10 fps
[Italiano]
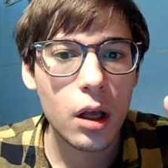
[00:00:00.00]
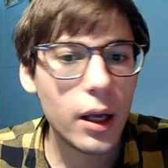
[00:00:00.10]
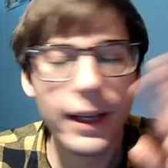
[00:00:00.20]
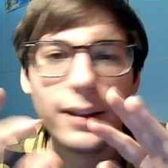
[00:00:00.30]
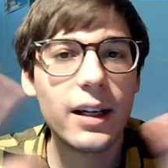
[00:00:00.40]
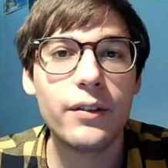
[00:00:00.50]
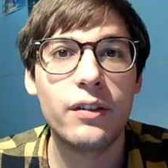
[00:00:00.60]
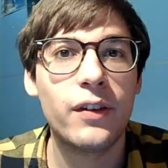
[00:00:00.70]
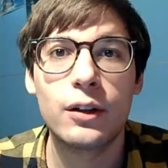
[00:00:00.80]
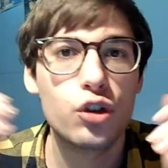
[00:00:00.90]
E in Italia viene
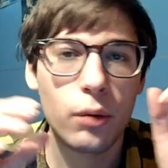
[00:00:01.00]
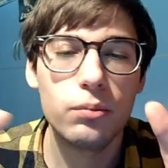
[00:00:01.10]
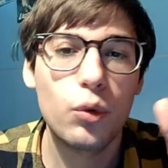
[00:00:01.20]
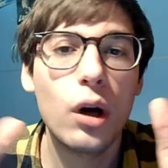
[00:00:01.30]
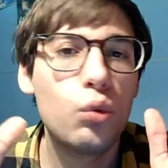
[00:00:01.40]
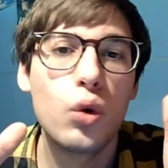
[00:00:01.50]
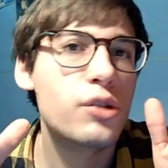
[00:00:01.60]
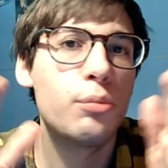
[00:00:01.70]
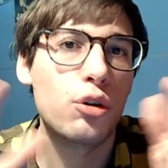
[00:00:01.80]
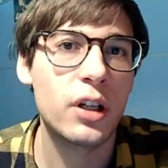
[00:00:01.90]
fatto, cioè qualcuno ha
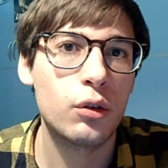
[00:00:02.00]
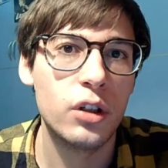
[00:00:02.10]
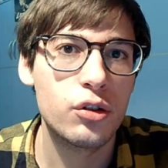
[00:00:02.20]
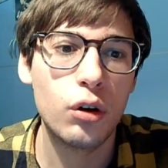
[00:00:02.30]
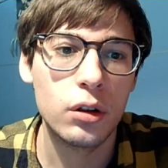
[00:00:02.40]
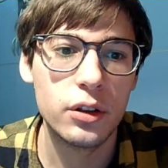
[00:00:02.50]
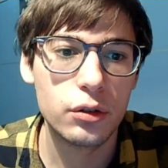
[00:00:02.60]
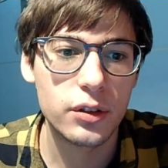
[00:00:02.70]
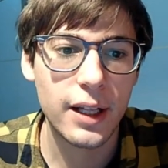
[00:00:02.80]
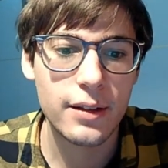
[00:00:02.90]
sborsato dei soldi in
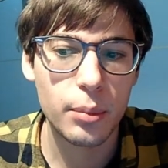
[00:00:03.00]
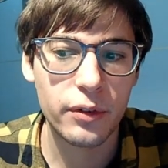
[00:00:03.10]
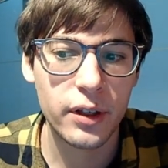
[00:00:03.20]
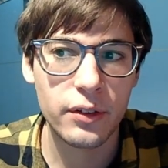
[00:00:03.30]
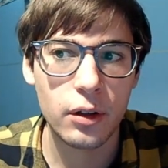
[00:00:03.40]
sostanza per fare questa